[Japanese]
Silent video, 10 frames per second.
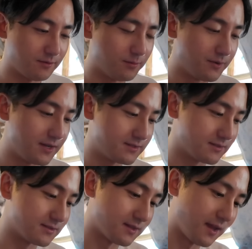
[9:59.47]
オムライスで
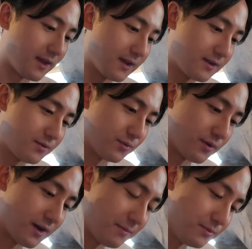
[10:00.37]
すねこの
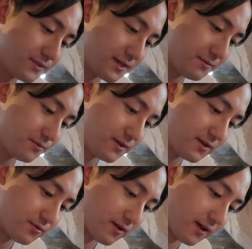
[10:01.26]
かぼちゃもい
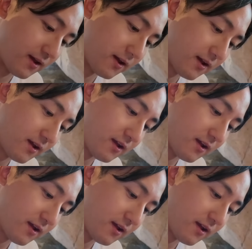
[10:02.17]
いよね